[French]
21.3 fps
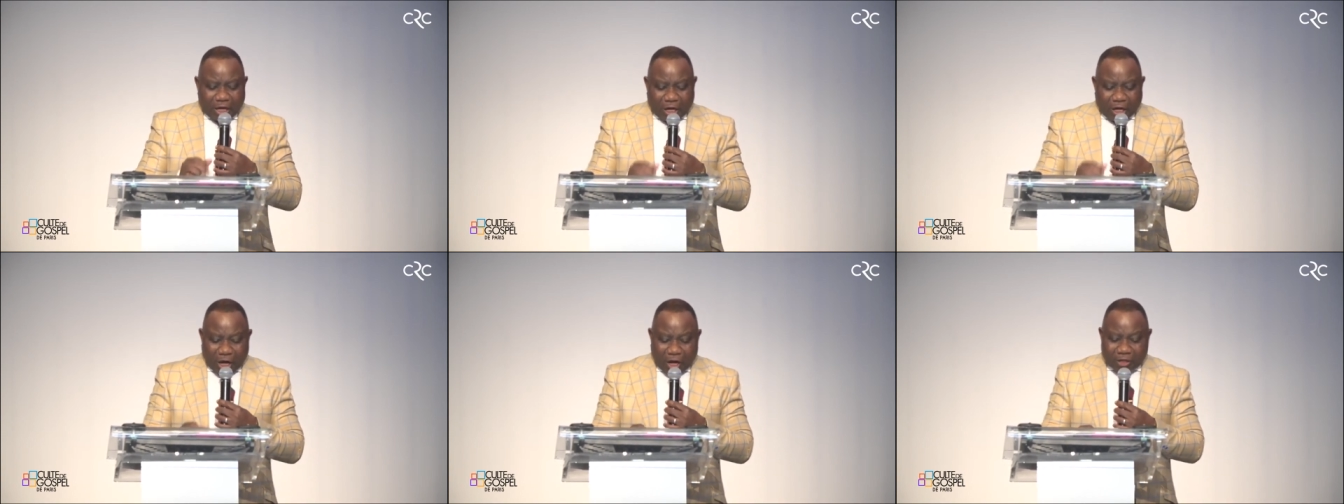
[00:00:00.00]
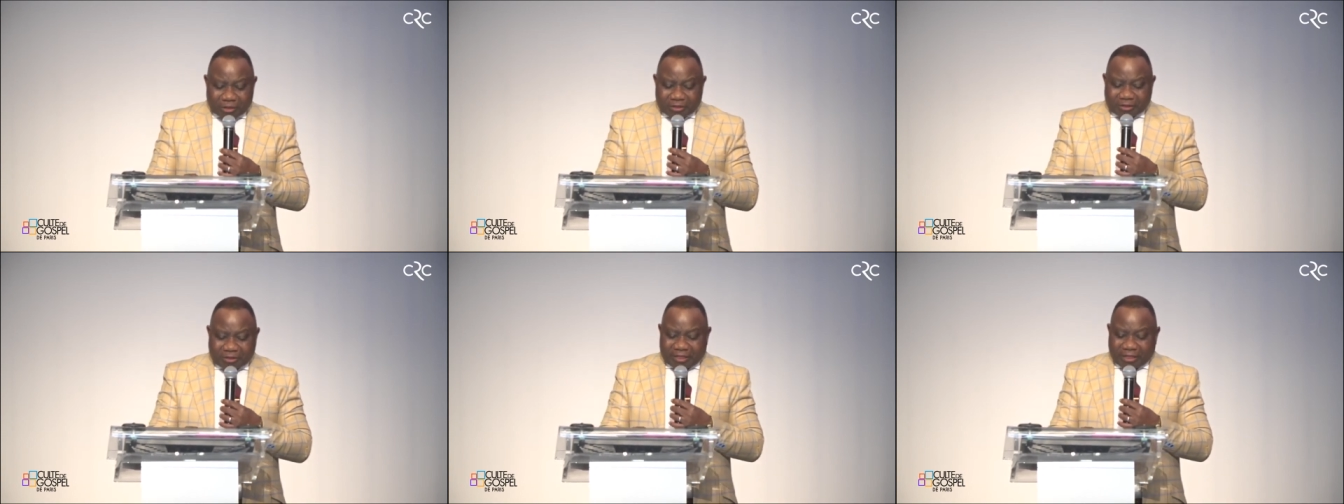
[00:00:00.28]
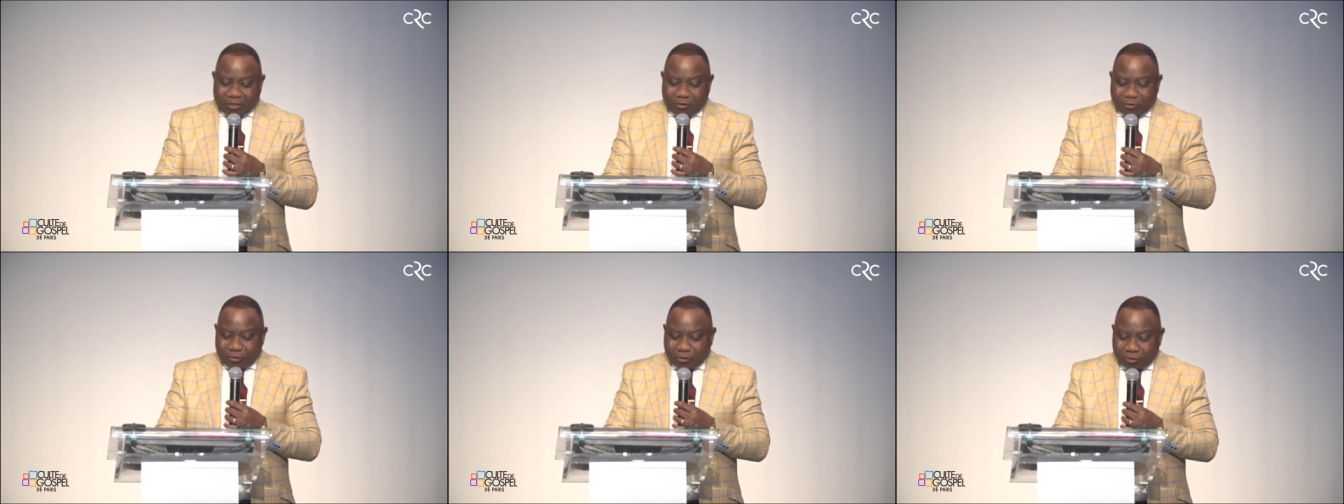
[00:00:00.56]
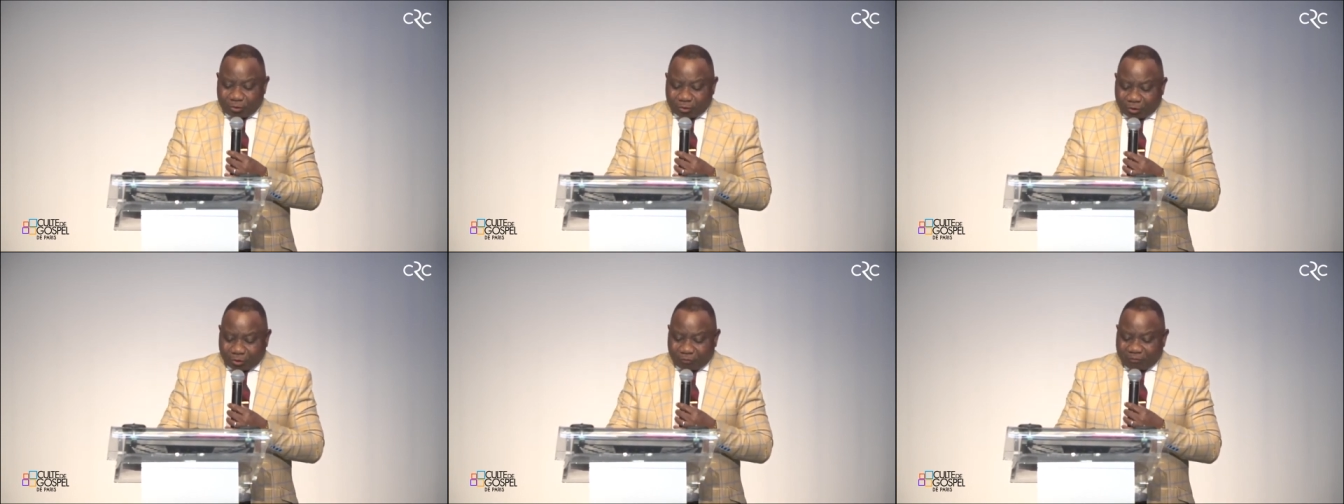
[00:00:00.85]
Quand ils
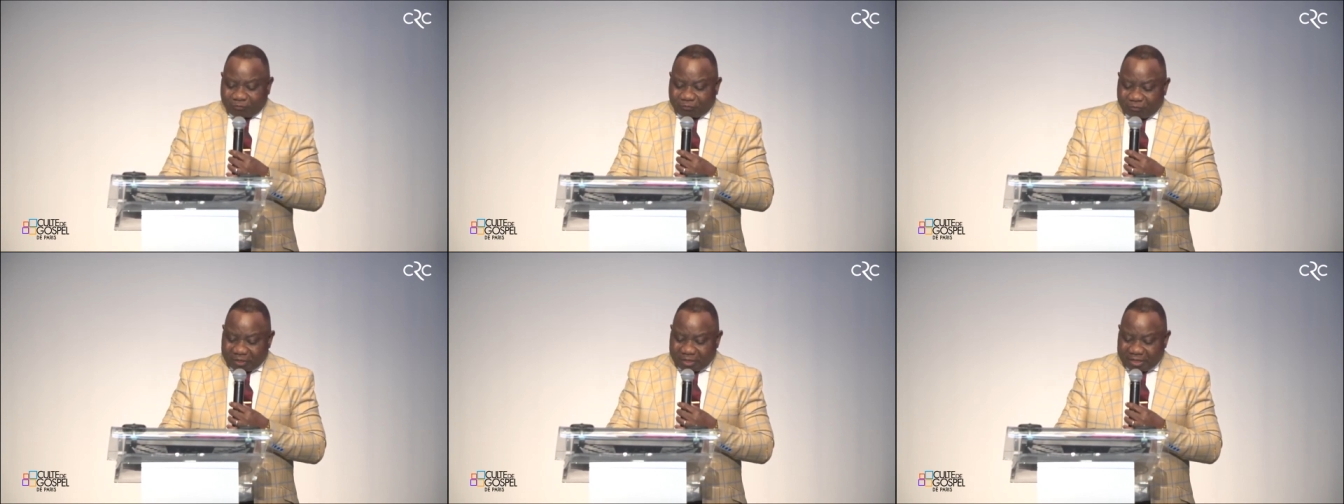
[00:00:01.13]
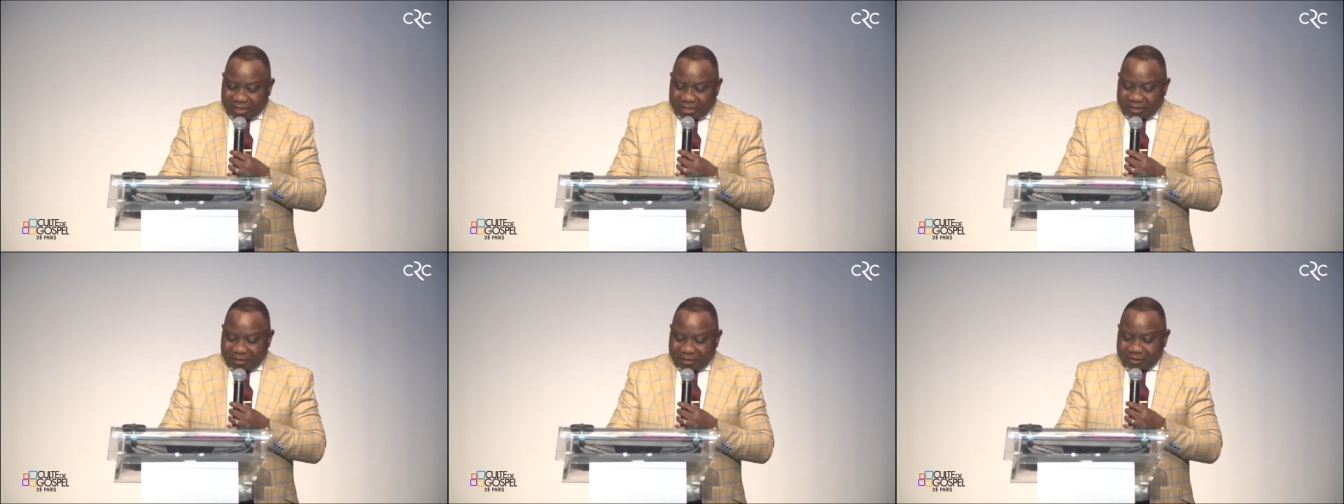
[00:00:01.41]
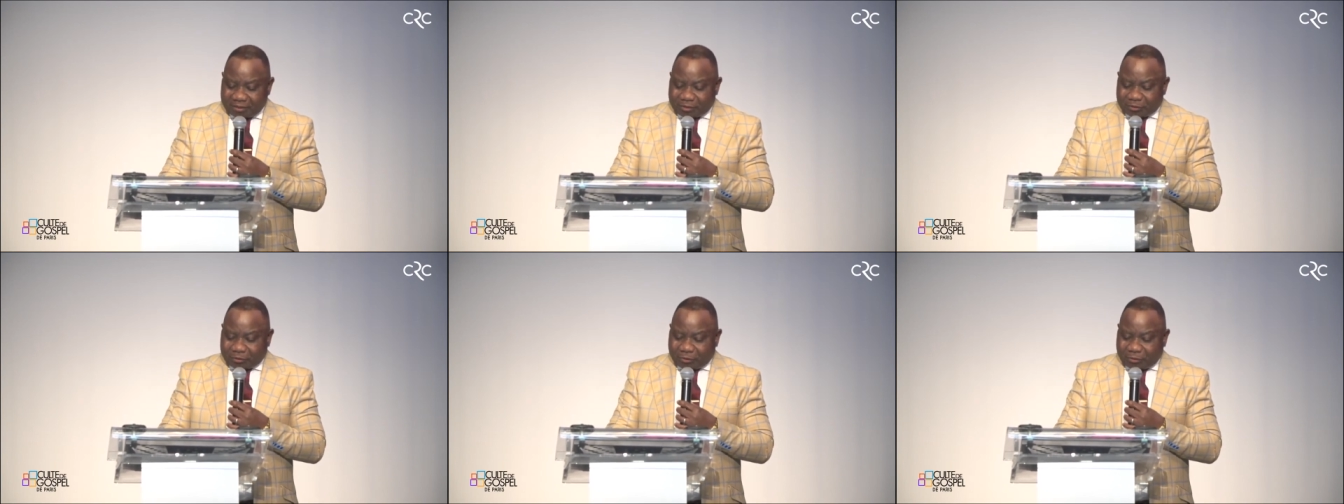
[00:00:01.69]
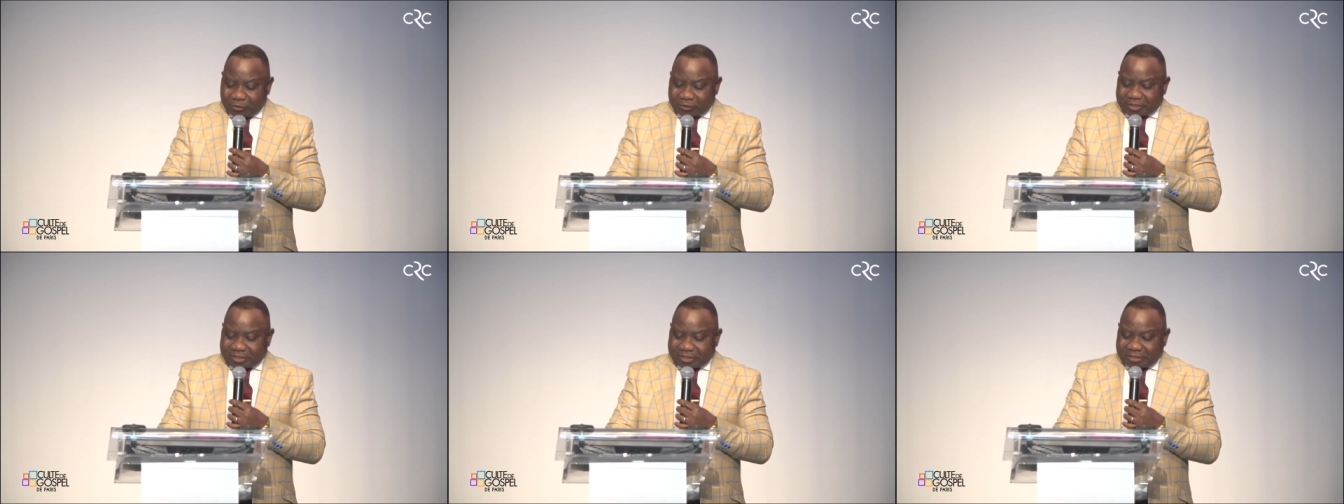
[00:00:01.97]
eurent fini
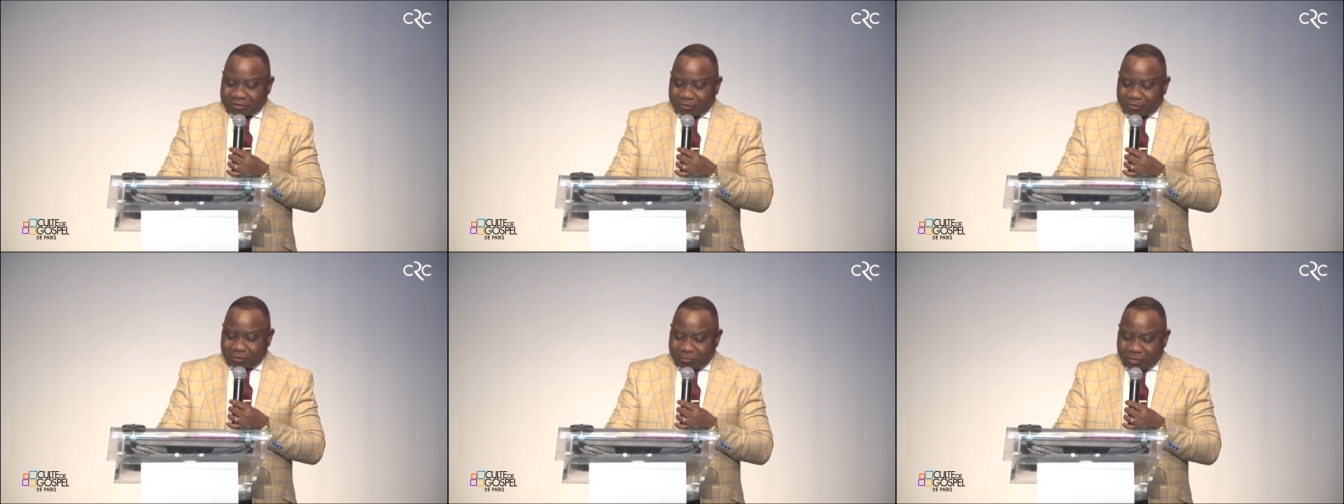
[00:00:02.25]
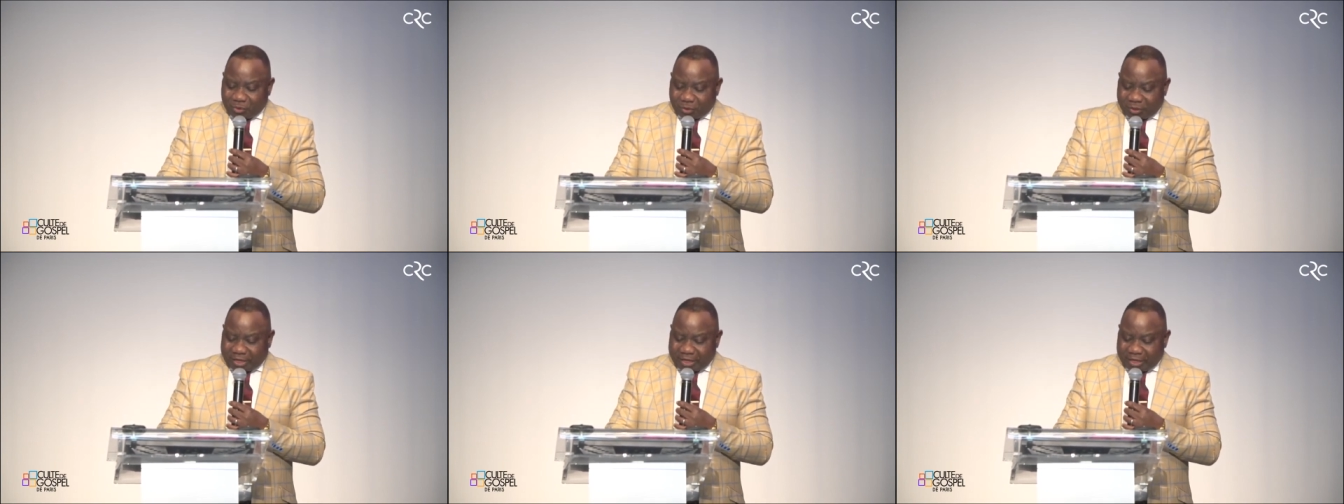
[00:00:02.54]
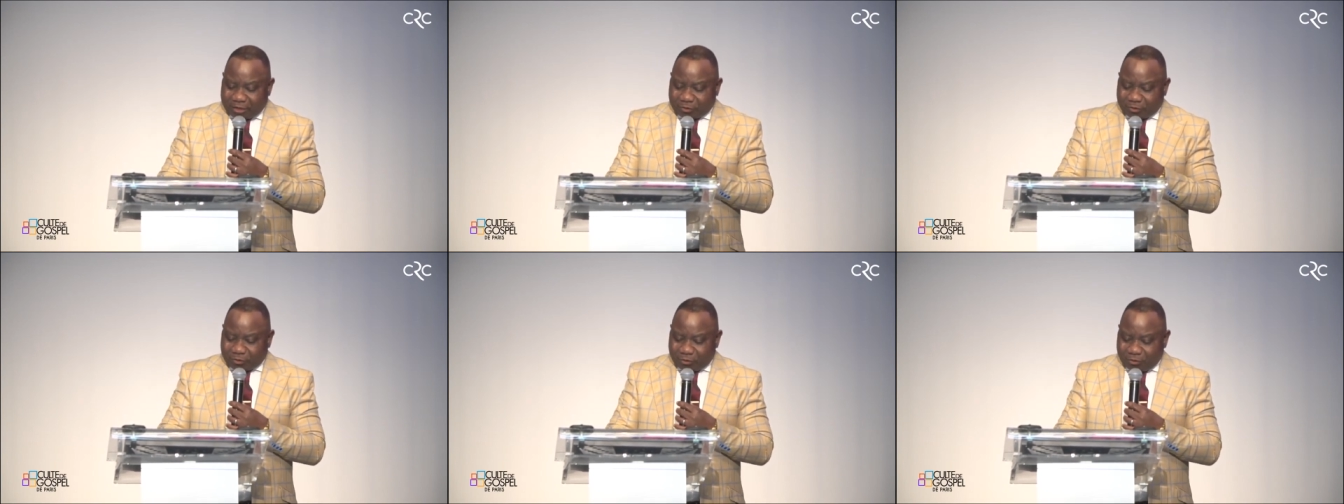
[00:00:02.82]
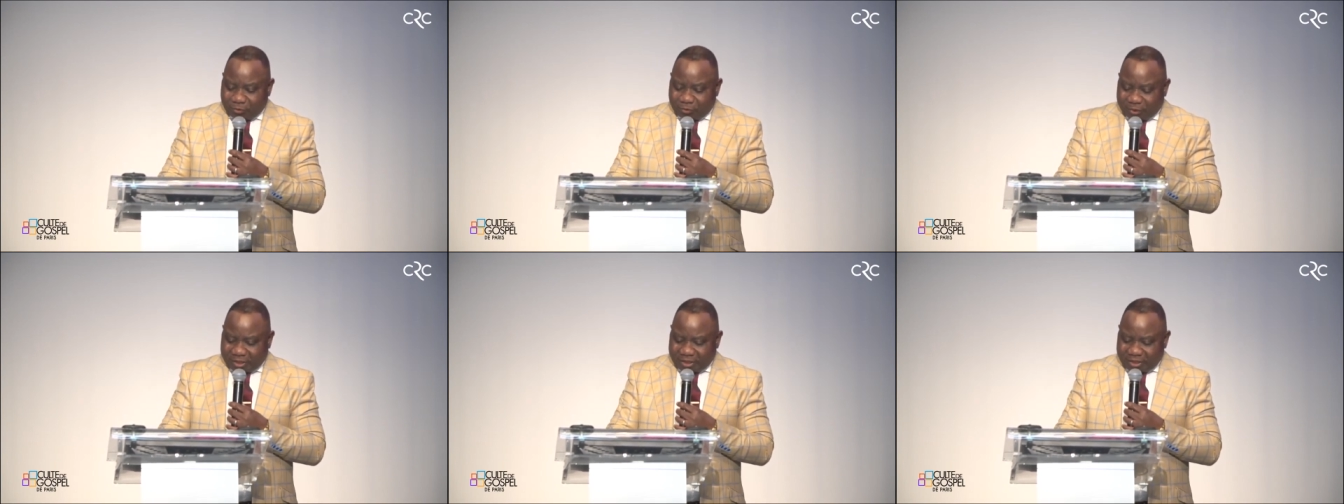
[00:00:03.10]
de se moquer de
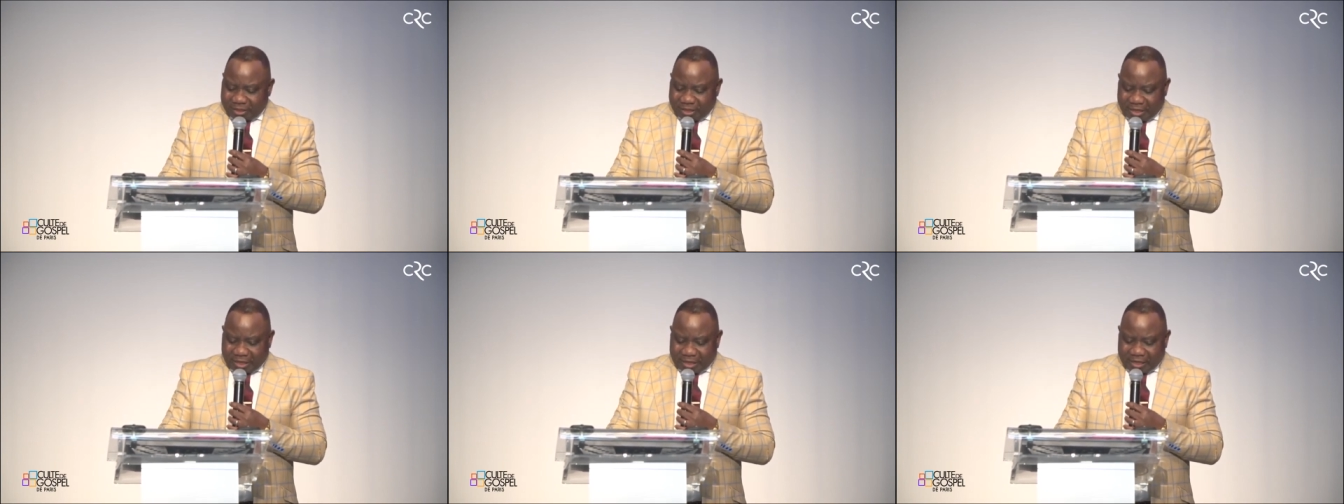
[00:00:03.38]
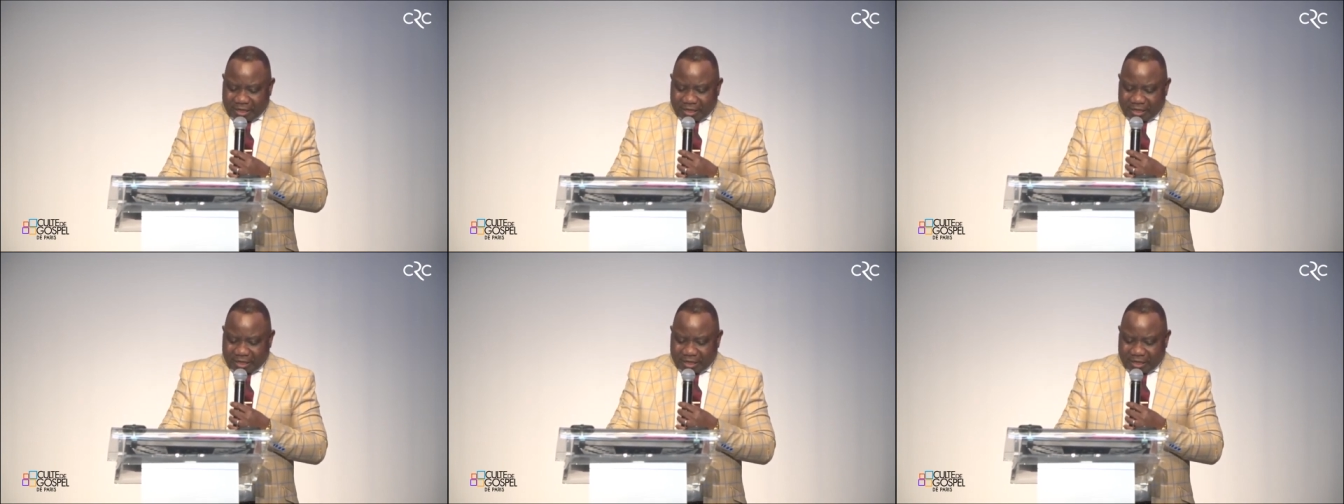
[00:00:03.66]
lui,